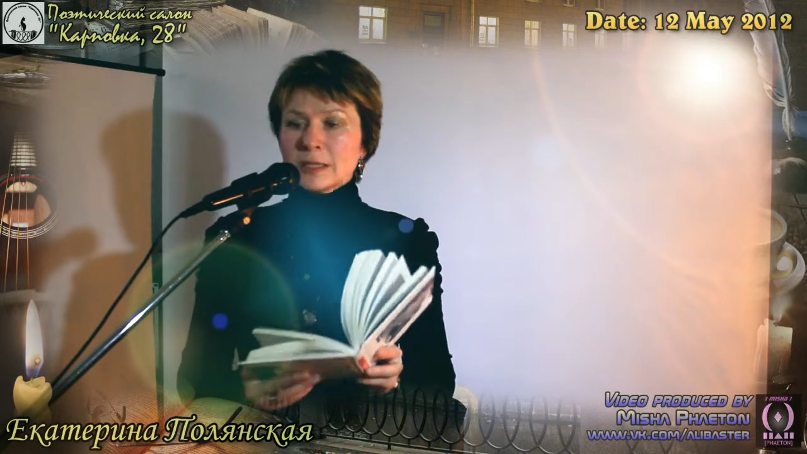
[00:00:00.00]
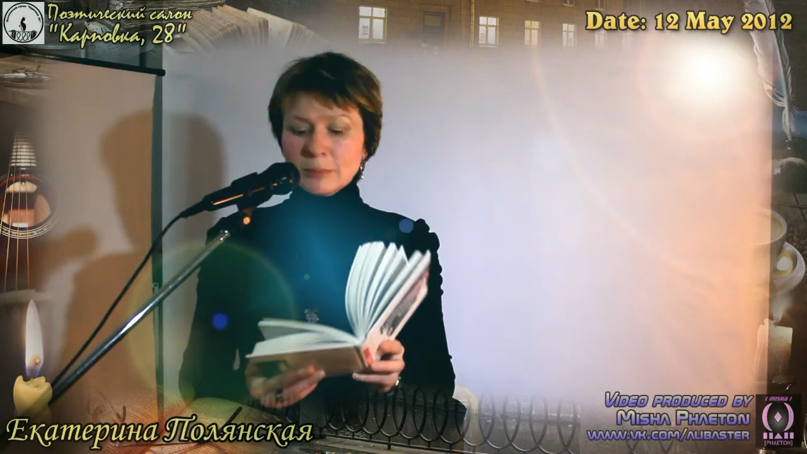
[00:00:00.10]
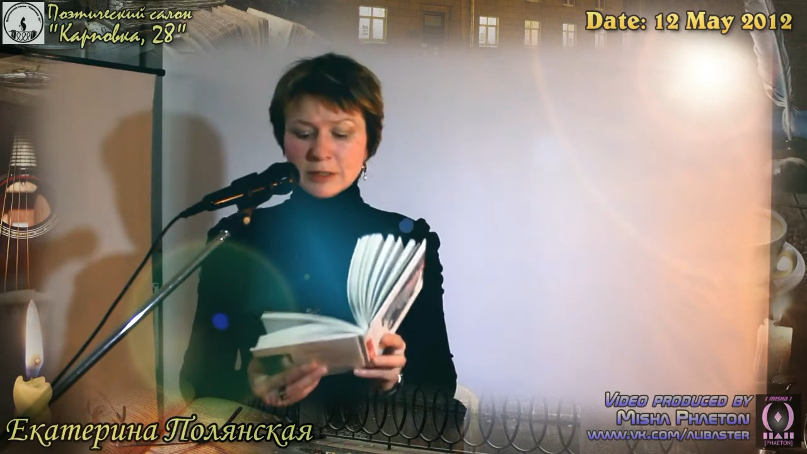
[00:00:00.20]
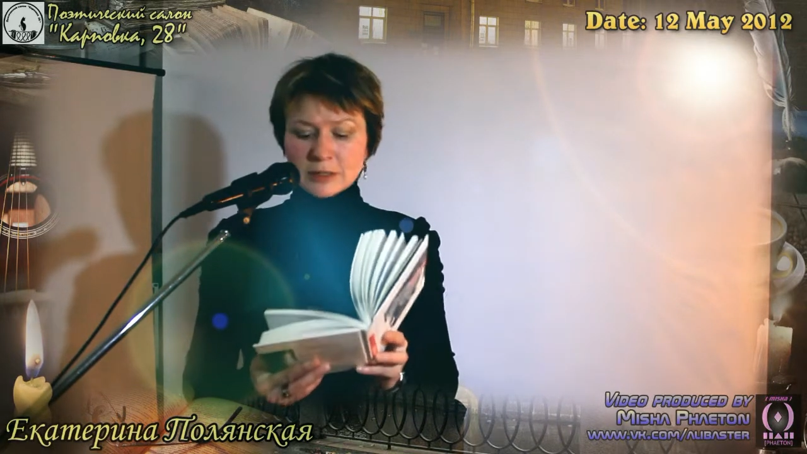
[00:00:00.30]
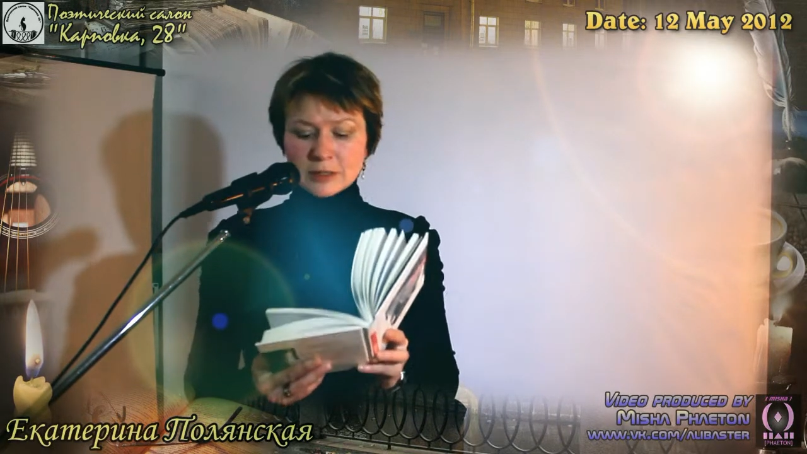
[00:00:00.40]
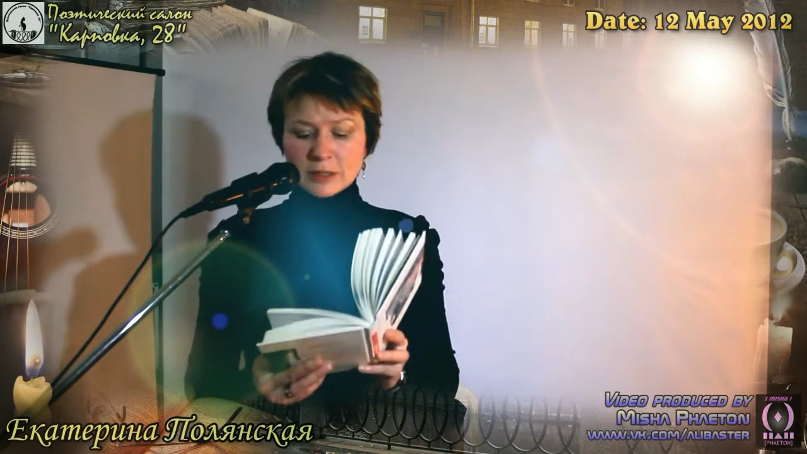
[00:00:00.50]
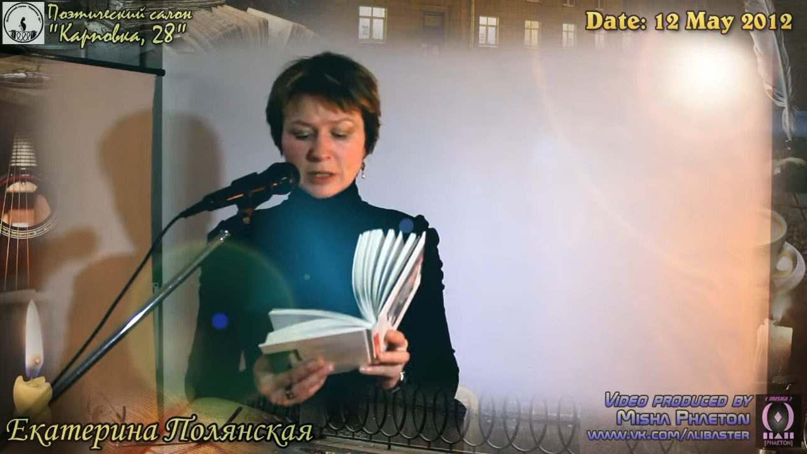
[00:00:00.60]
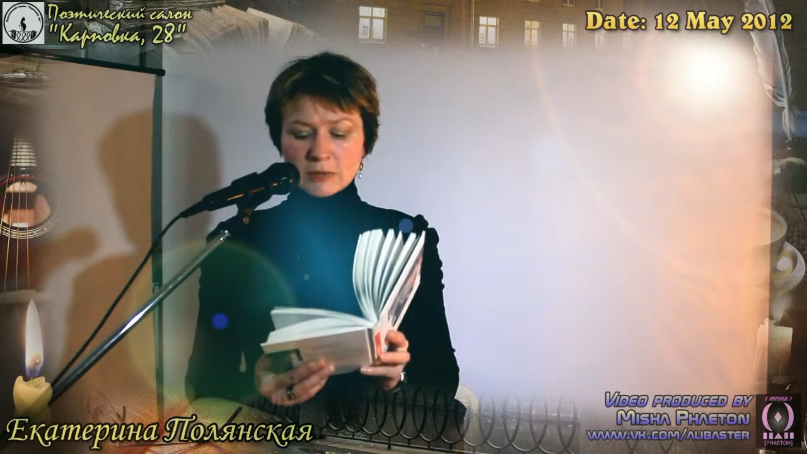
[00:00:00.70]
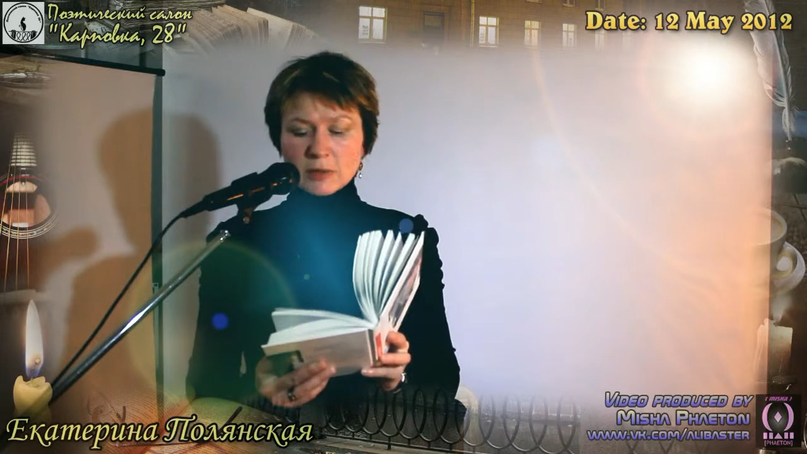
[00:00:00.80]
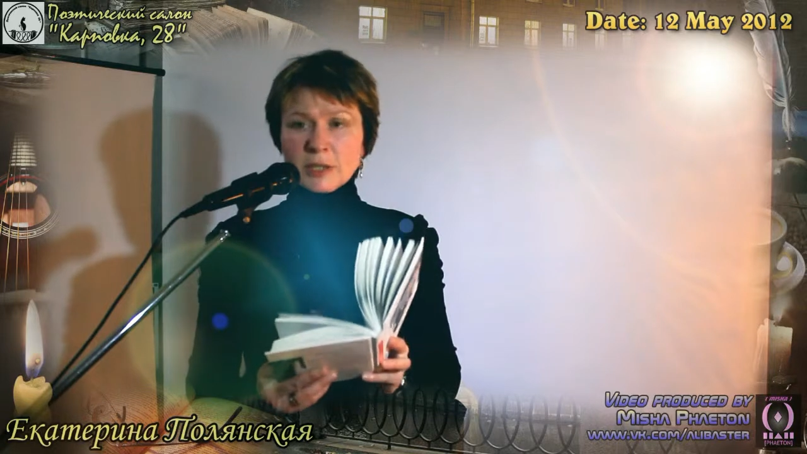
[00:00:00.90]

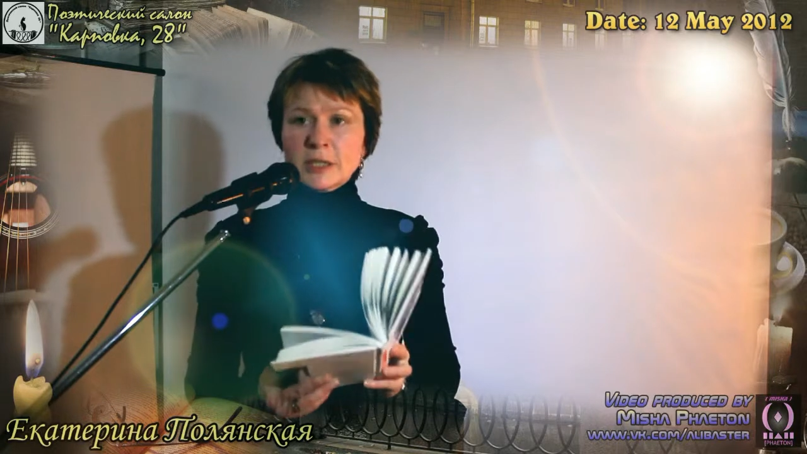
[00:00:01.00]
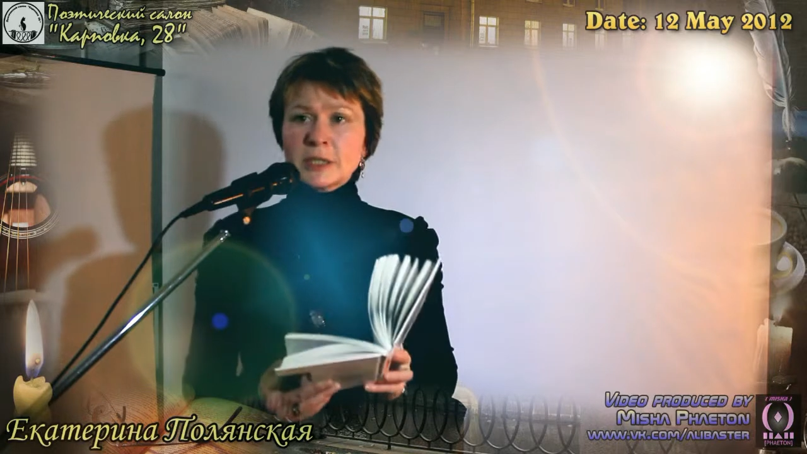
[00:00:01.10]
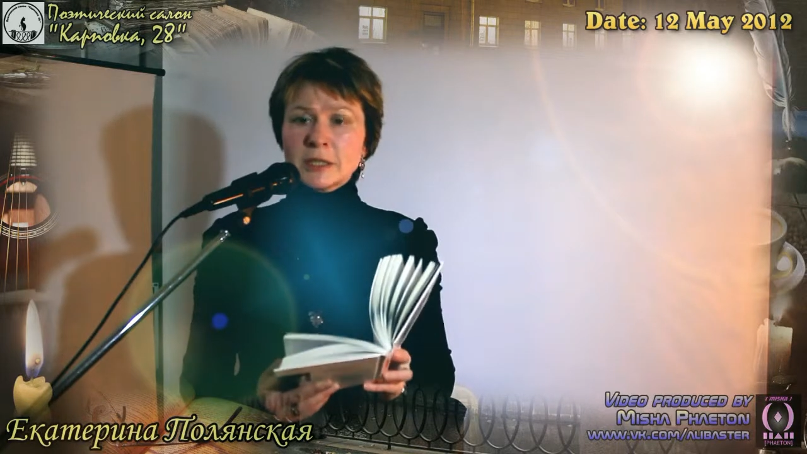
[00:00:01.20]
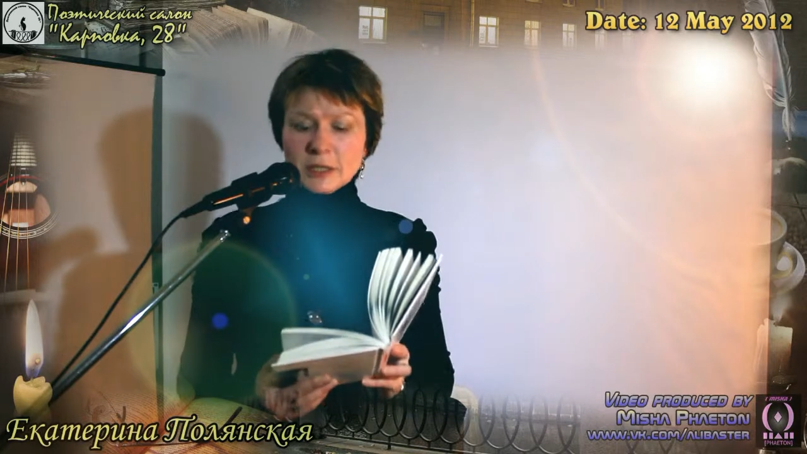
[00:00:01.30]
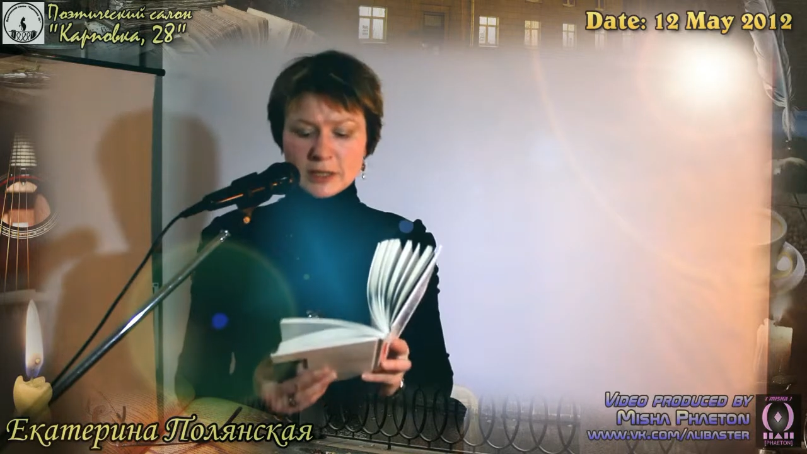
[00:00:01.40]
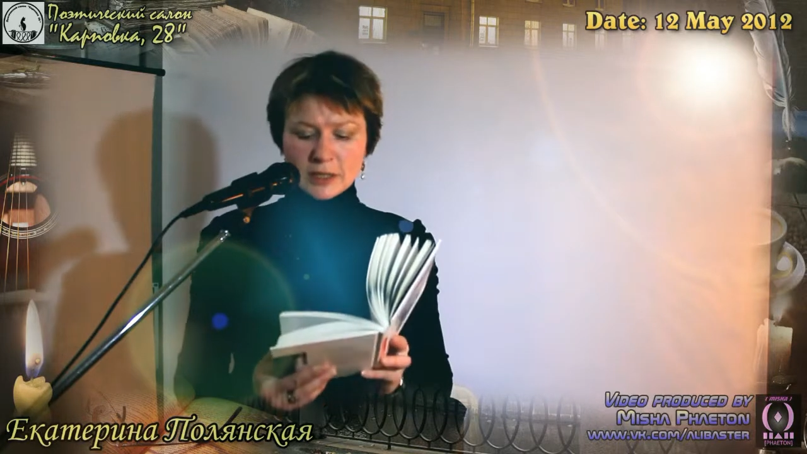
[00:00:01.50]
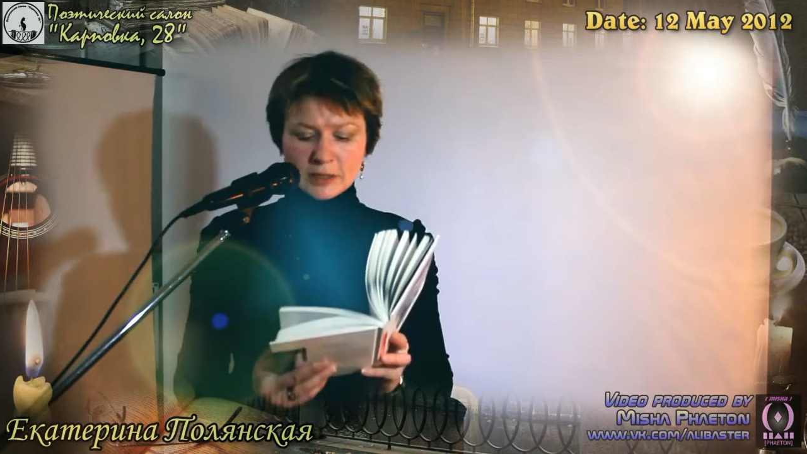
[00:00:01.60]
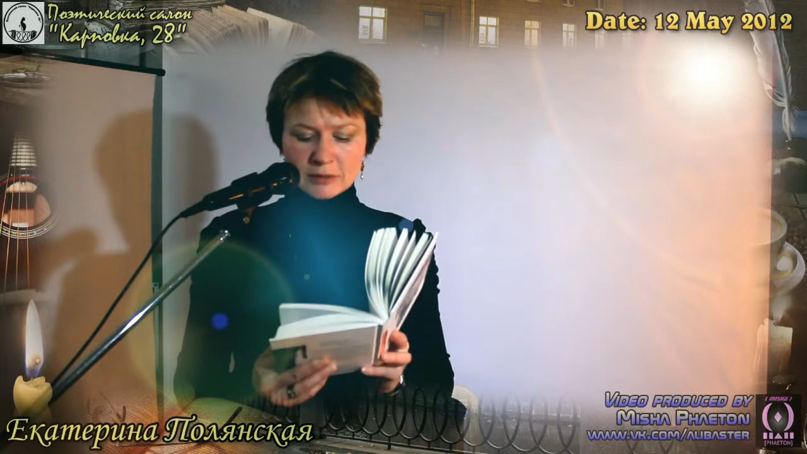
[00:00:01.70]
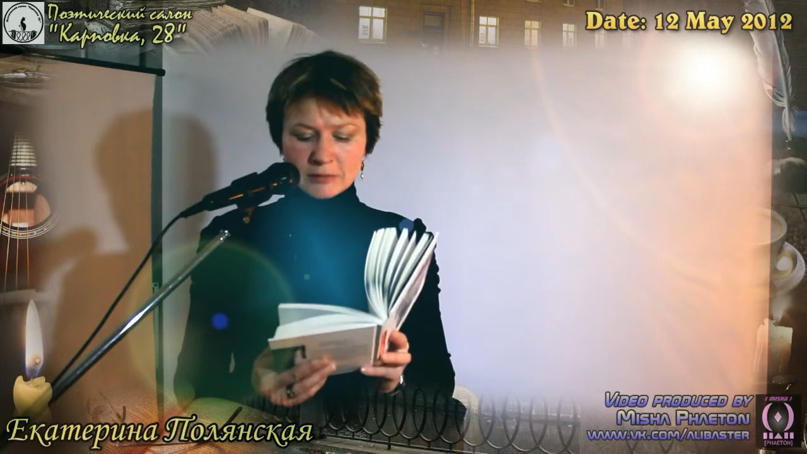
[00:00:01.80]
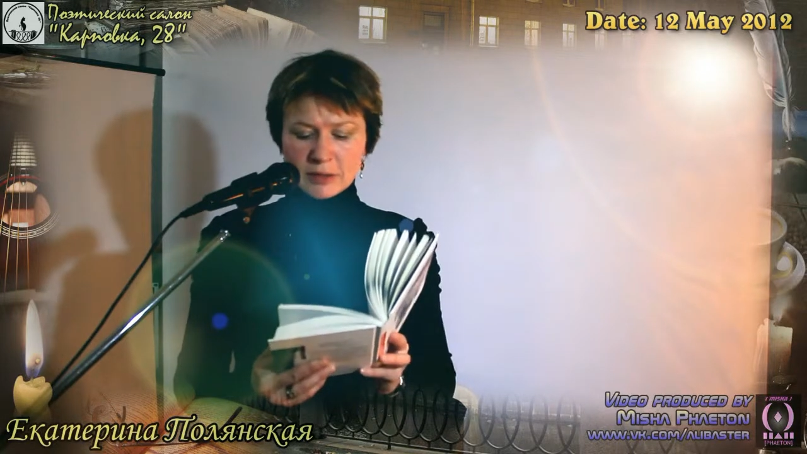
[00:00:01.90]
демонстрировал раны и
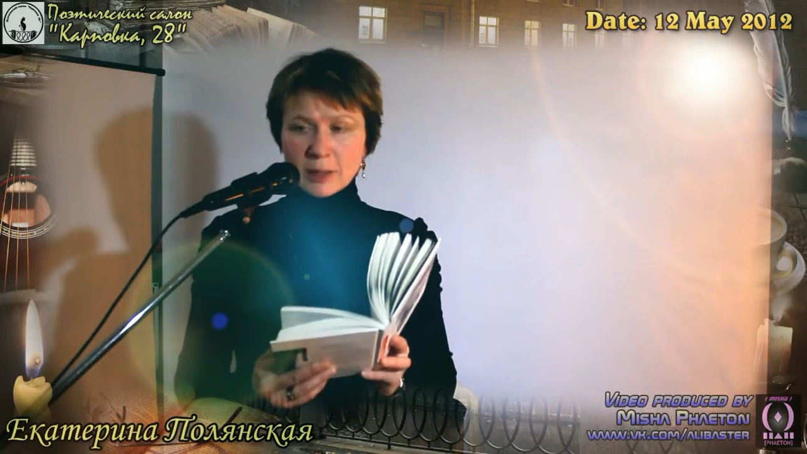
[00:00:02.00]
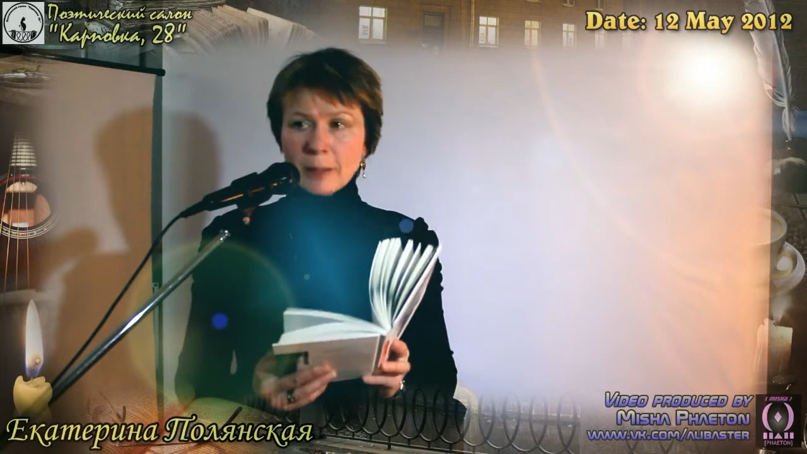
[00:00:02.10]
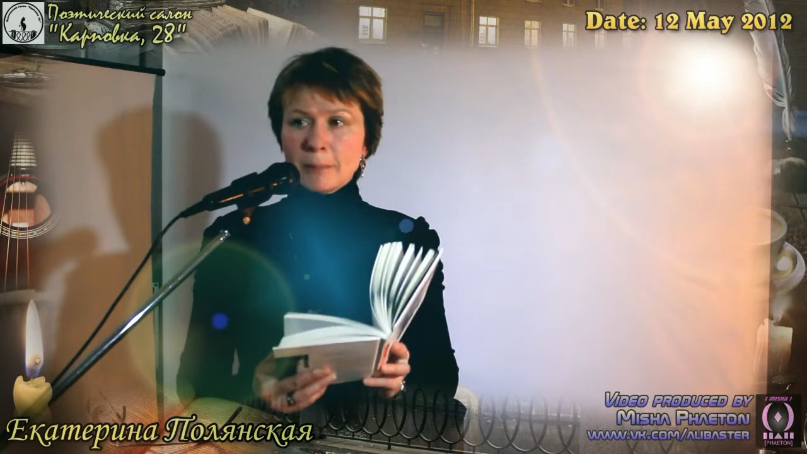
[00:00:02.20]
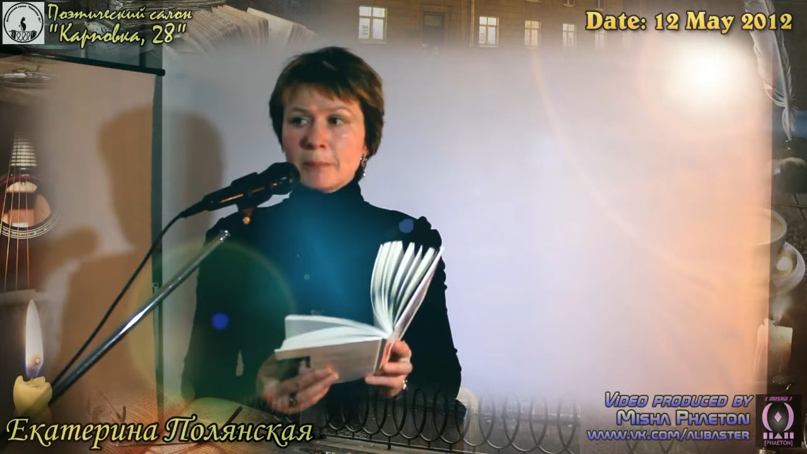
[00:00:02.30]
язвы,